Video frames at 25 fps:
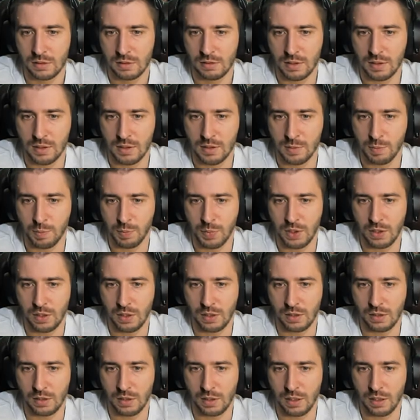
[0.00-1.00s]

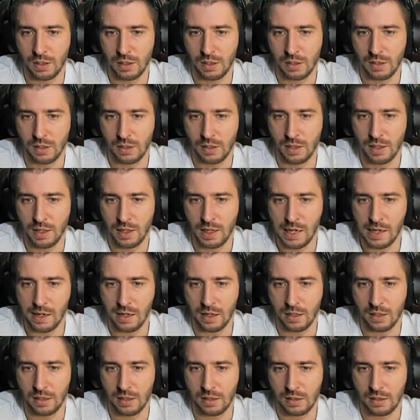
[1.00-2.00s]
Спирита.
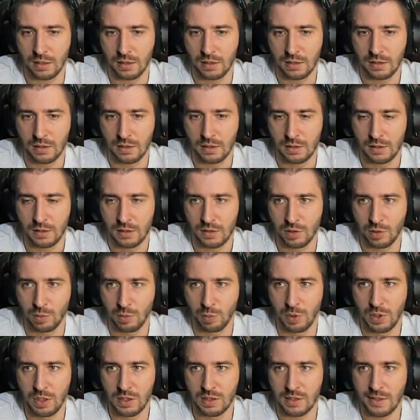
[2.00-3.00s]
Пара. Но, ну,
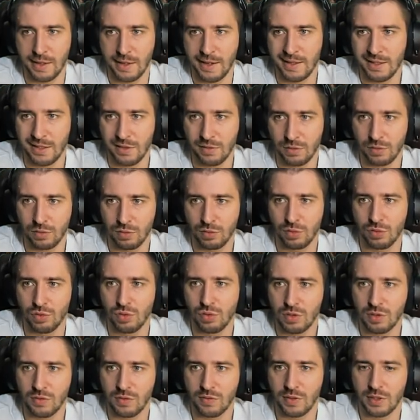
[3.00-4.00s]
блин, знаете, вот то
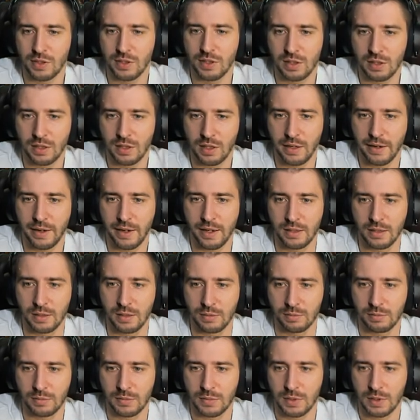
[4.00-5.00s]
чувство где-то
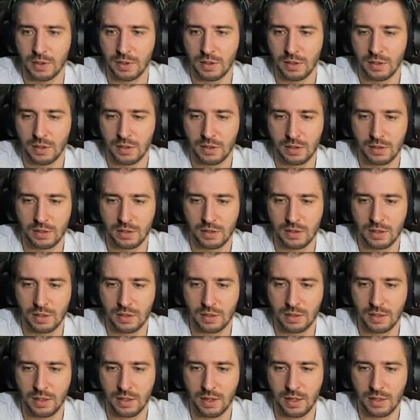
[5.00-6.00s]
рядом.
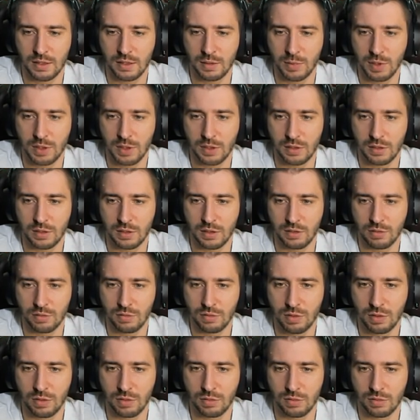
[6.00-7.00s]
Где-то рядом этот
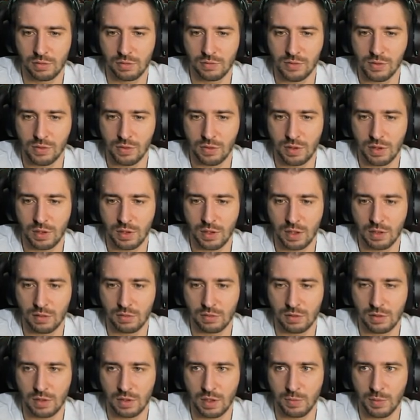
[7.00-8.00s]
герой, но все никак
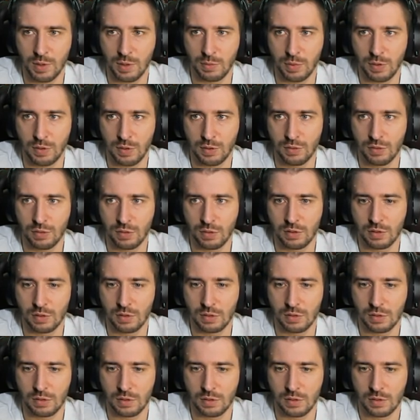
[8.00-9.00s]
он к нам не придет.
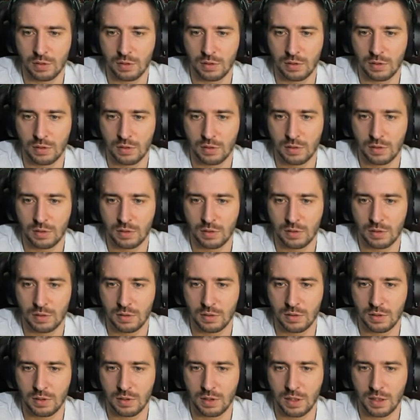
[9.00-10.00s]

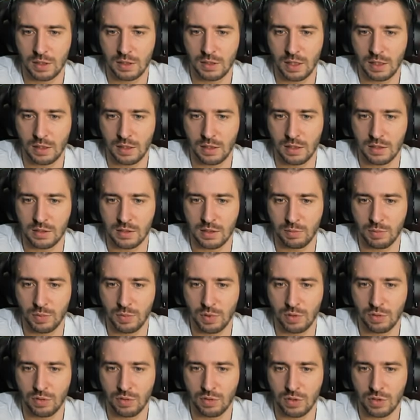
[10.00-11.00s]
Не хотят нас
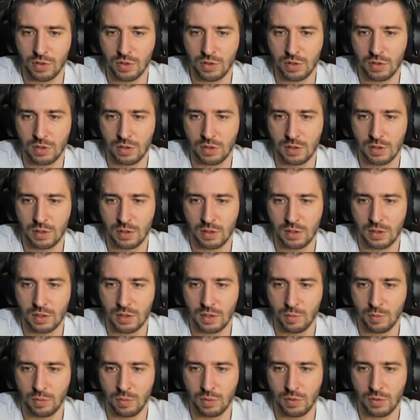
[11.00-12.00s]
обнадежить это
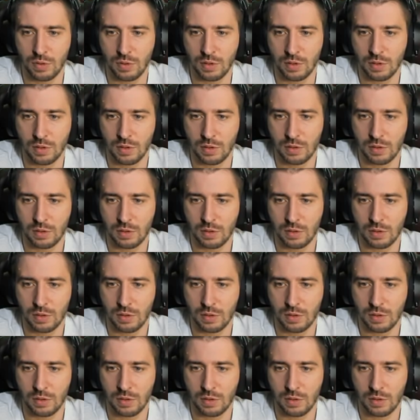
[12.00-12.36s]
имбой.